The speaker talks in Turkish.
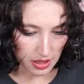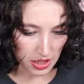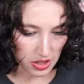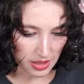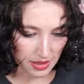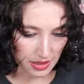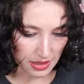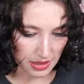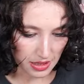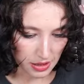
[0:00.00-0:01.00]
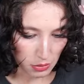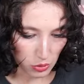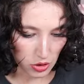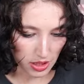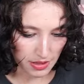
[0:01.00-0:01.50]
Yaşasın. Nasıl
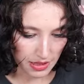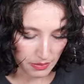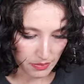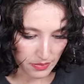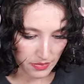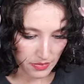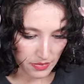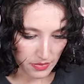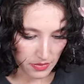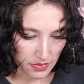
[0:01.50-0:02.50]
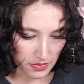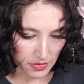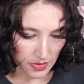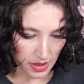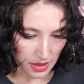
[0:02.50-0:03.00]
bulacaksam.
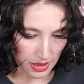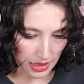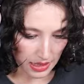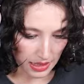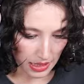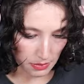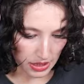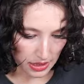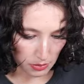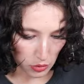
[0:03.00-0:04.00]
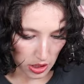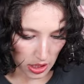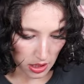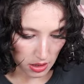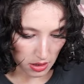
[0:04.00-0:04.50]
Karane gelmeden. Bu ne?